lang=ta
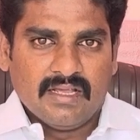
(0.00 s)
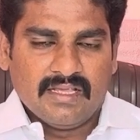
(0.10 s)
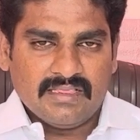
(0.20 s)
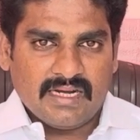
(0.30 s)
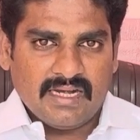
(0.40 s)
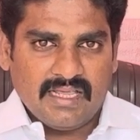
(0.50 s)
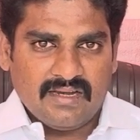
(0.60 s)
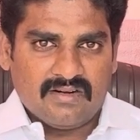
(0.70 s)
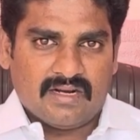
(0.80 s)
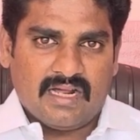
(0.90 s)
இந்த
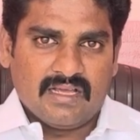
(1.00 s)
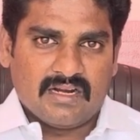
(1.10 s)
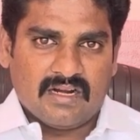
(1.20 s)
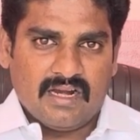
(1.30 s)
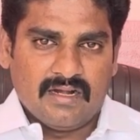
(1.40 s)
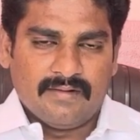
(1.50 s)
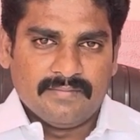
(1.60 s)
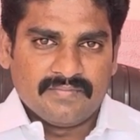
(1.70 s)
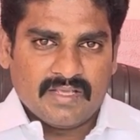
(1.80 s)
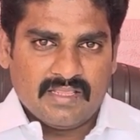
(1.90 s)
நிலையிலும் நாளுக்கு நாள்
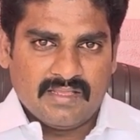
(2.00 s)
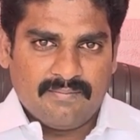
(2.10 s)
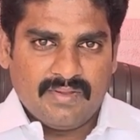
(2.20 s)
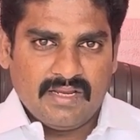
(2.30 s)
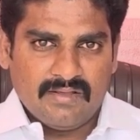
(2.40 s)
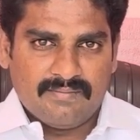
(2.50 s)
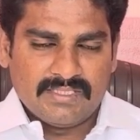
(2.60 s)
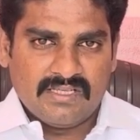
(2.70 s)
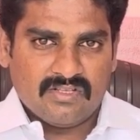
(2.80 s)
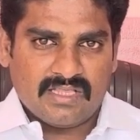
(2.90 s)
அந்த பிரிய
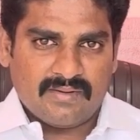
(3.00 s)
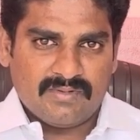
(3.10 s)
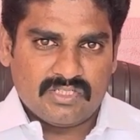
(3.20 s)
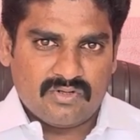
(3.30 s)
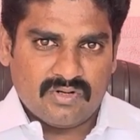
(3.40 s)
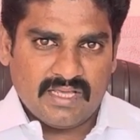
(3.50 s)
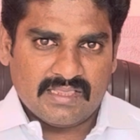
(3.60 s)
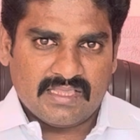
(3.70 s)
பிசியோதெரபிஸ்டுடைய